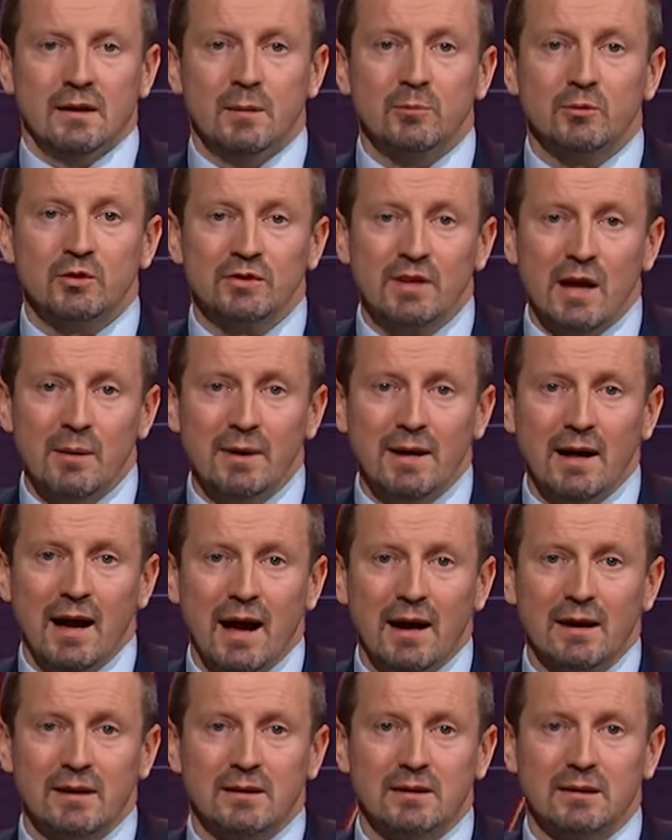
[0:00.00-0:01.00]
Im
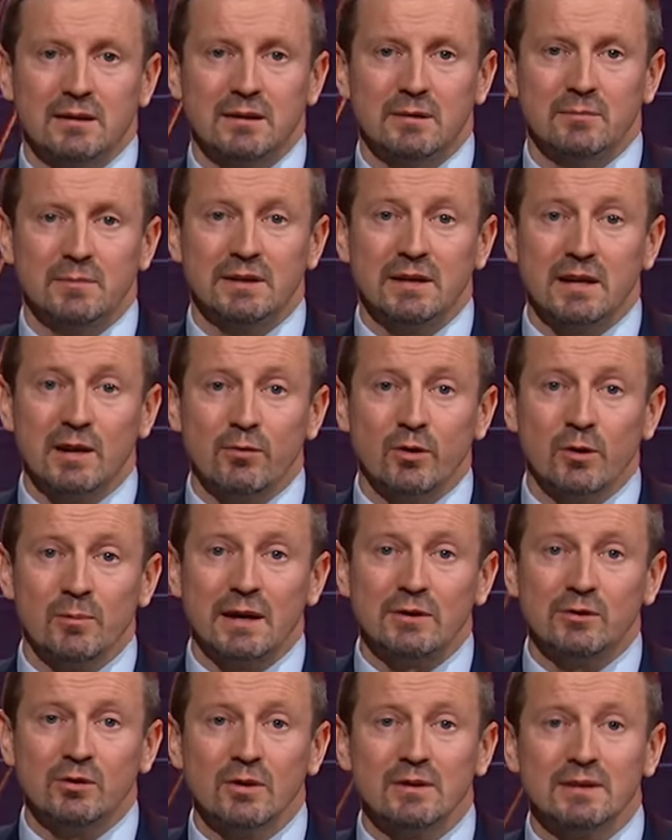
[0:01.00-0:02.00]
Zusammenhang mit der
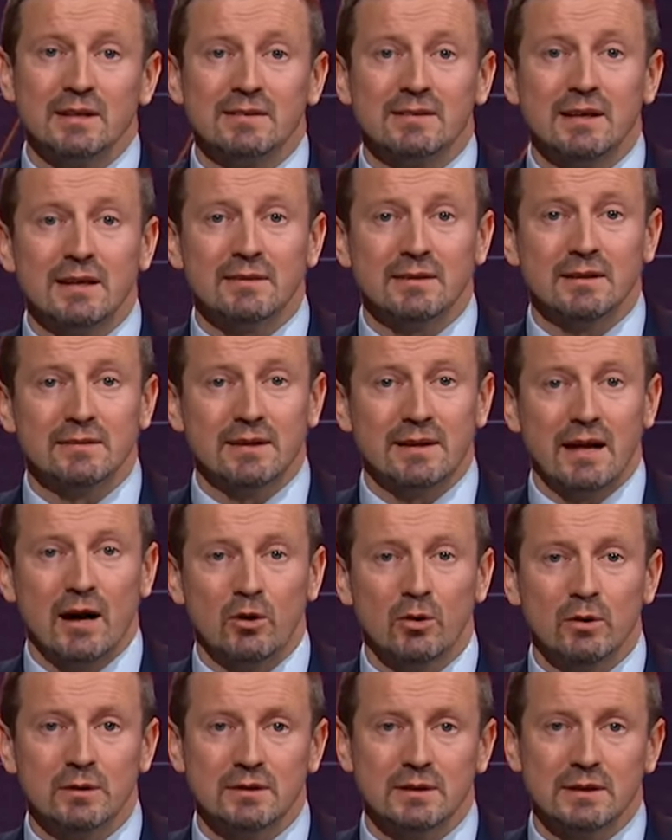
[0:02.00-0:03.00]
Reformation des 16.
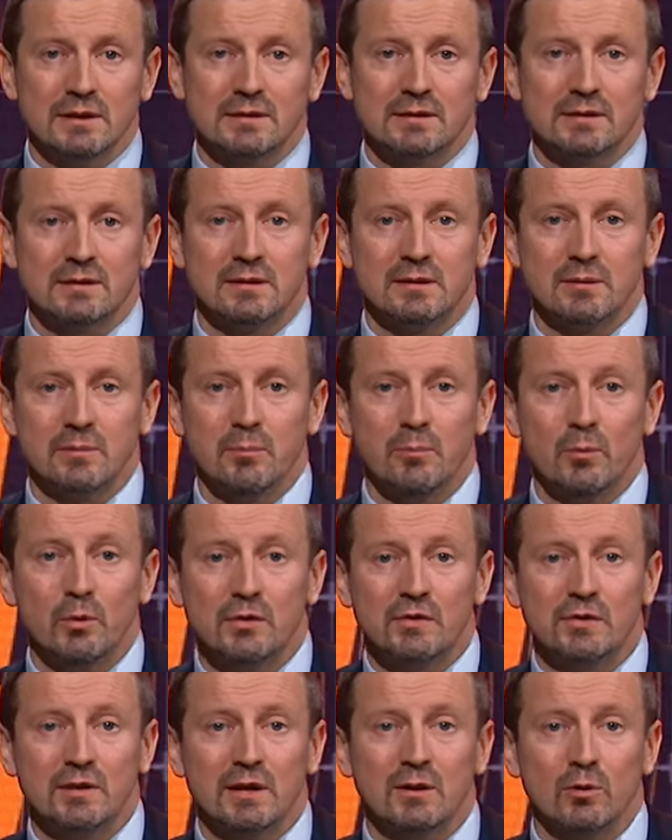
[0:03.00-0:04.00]
Jahrhunderts
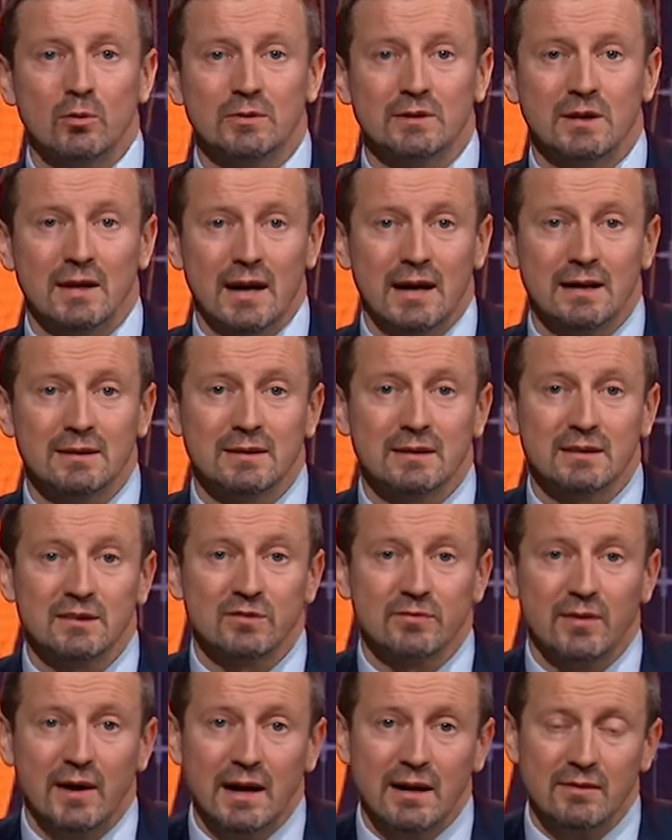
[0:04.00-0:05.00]
müssen unter
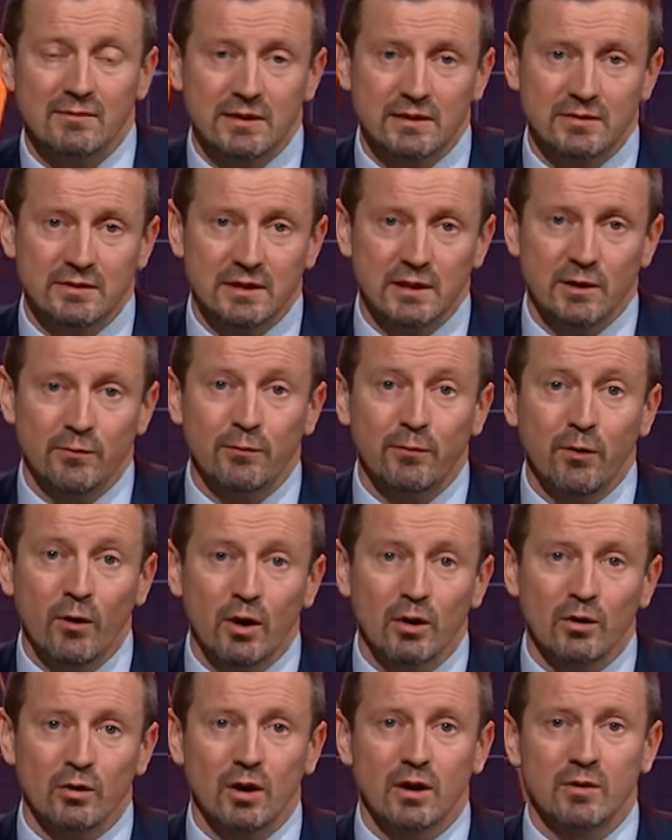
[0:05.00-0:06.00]
anderem zwei wichtige
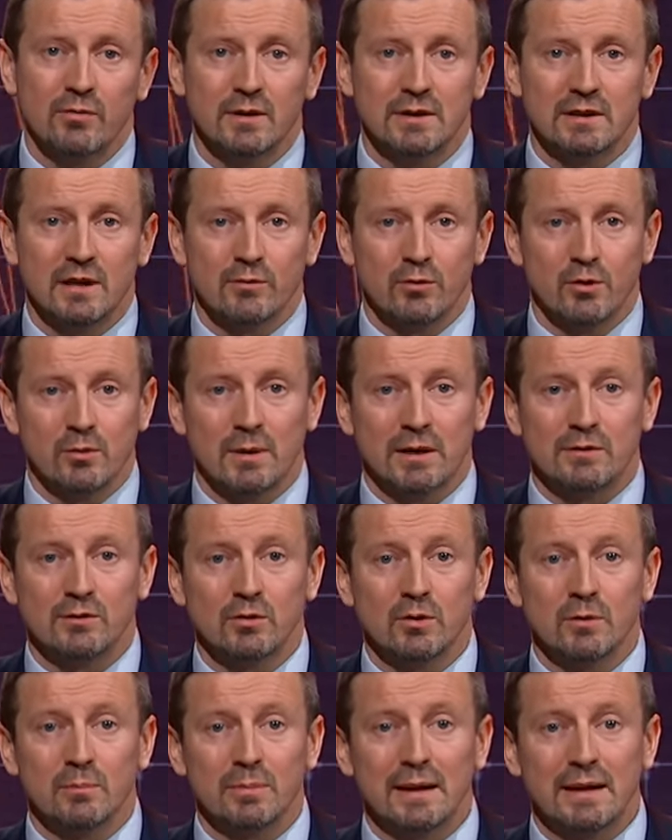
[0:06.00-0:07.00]
Vorläufer der
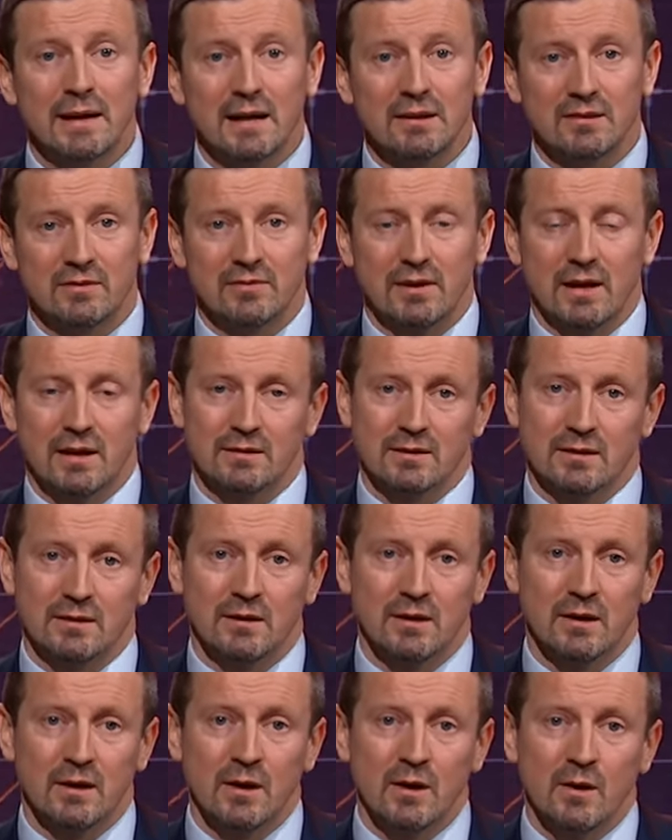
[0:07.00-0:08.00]
Reformation benannt
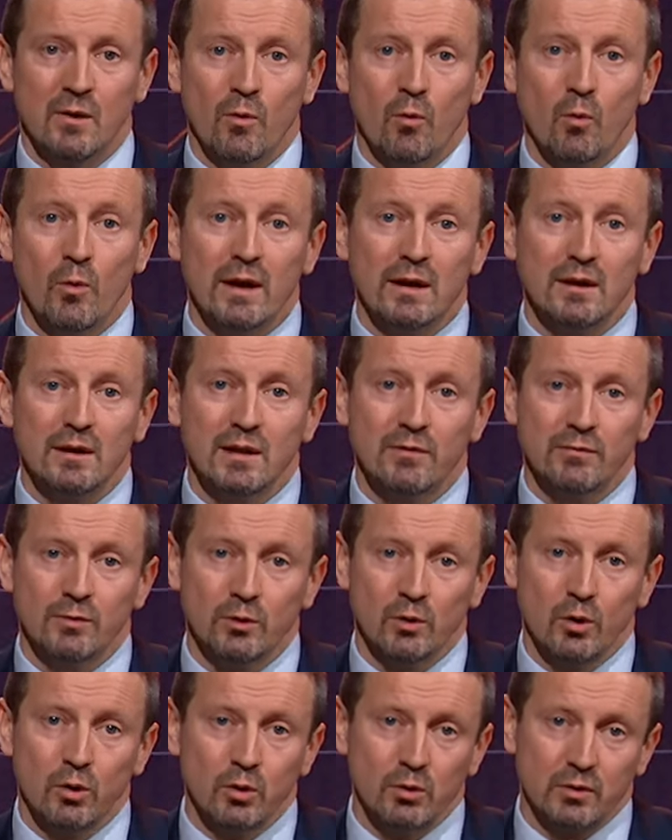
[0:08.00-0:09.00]
werden,
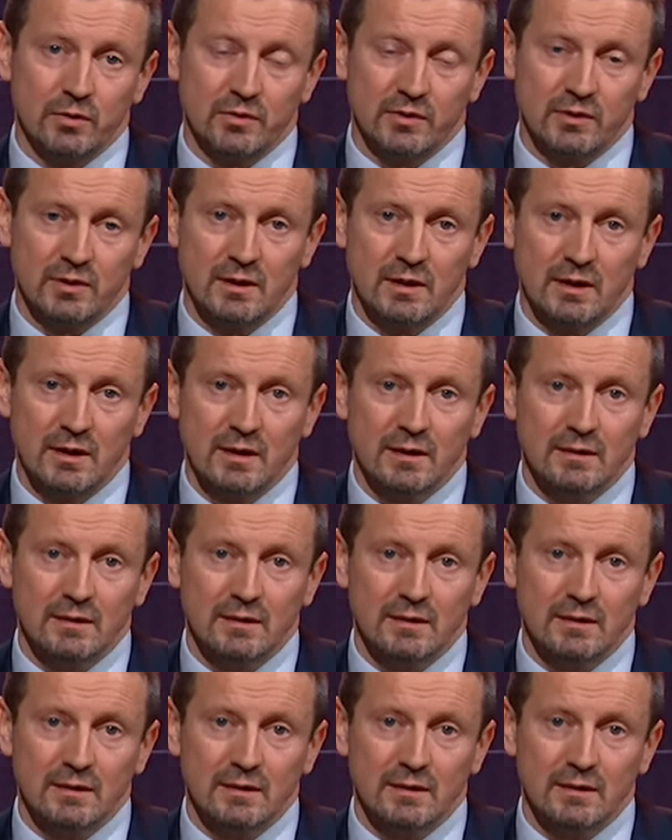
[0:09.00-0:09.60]
Wycliffe und Huss.